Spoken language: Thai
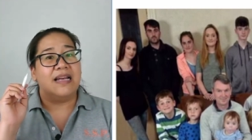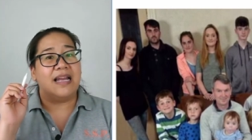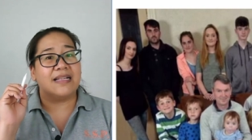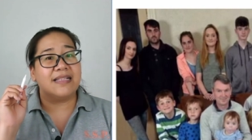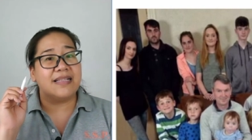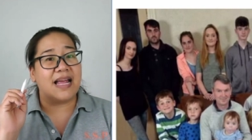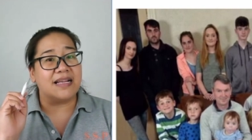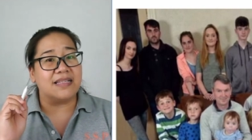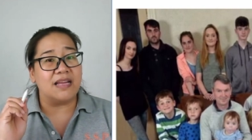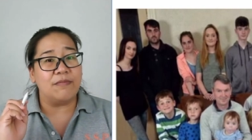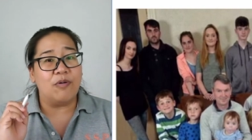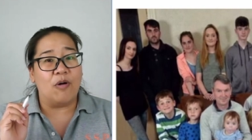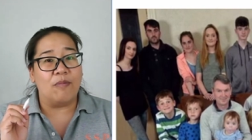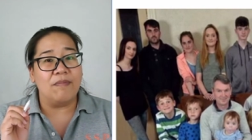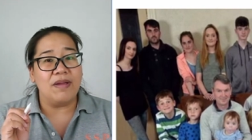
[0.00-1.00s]
ลักษณะเส้น
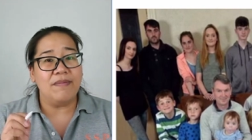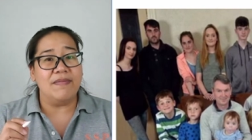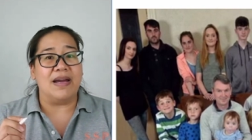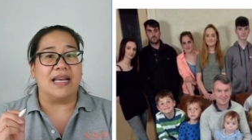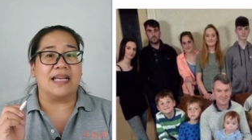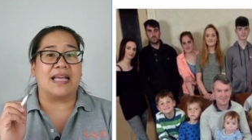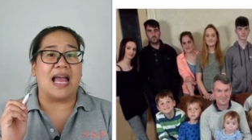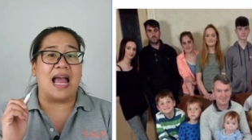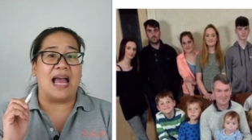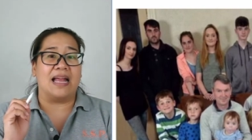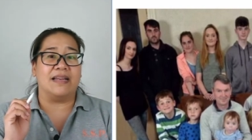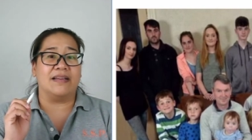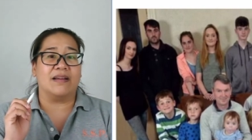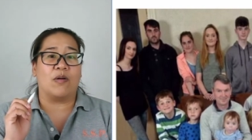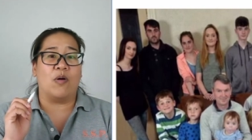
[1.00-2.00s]
ผมไม่เหมือนกัน
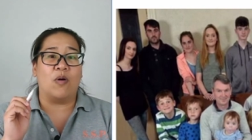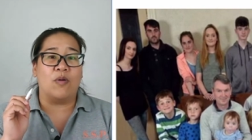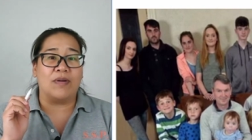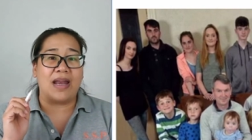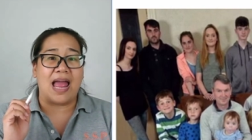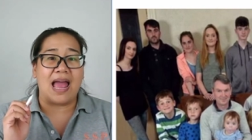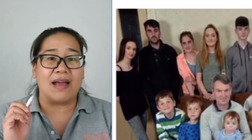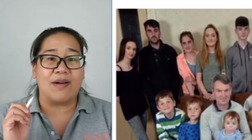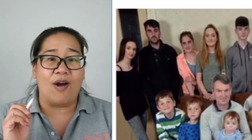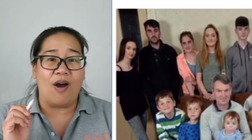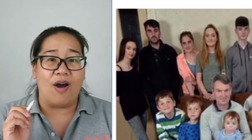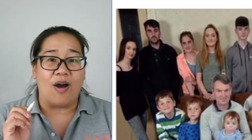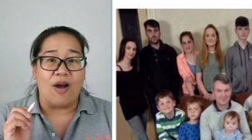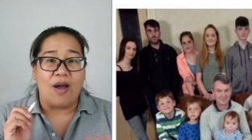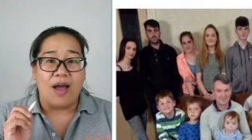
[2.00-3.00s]
โครงหน้าก็
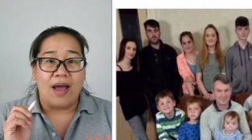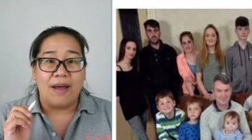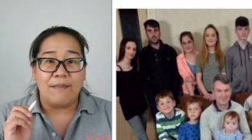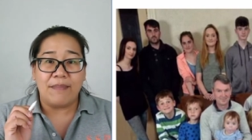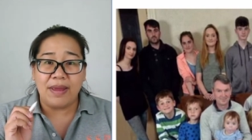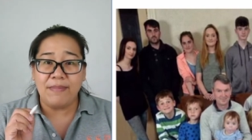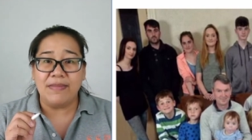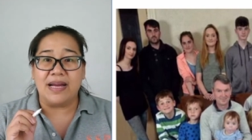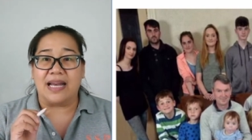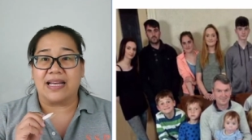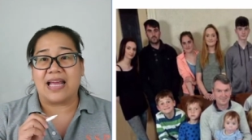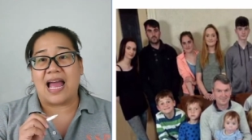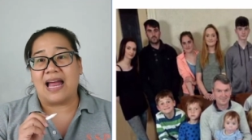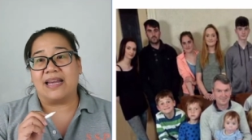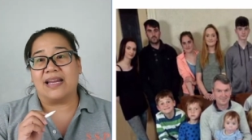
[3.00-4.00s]
ไม่เหมือน
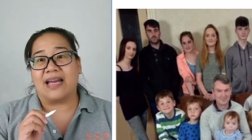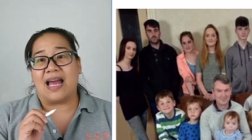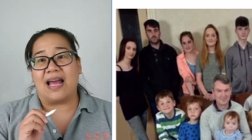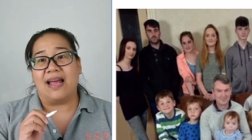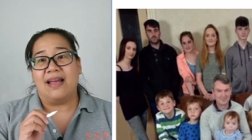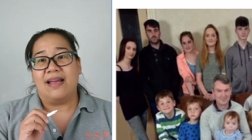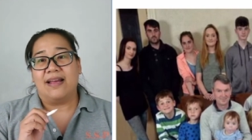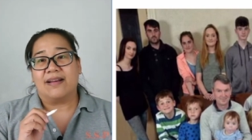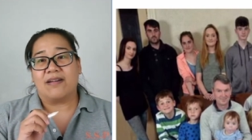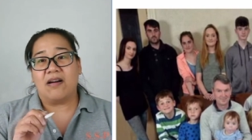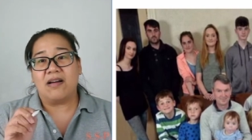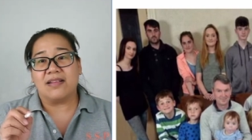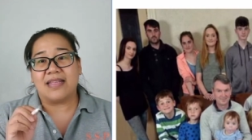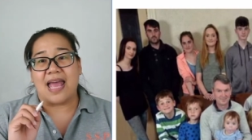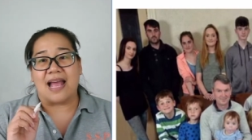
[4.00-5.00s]
กันนะคะ
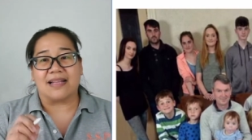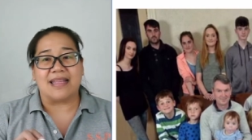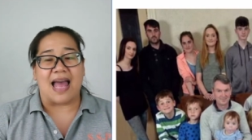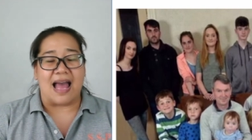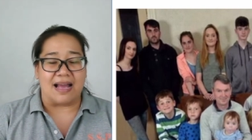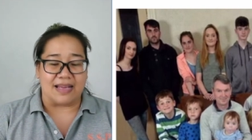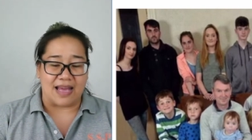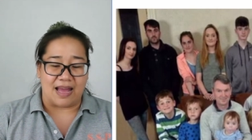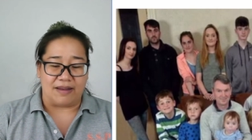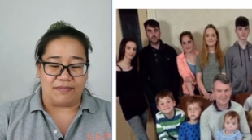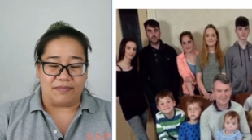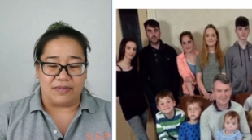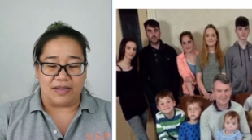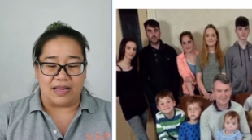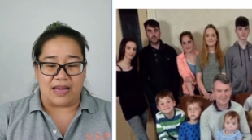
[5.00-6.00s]
ก็แตกต่างกัน
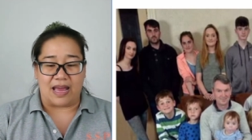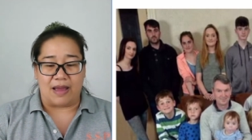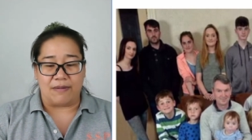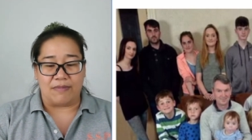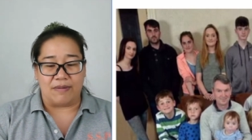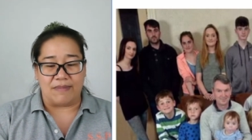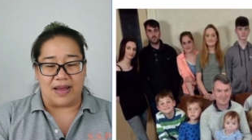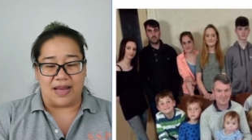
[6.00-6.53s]
นะคะ ประ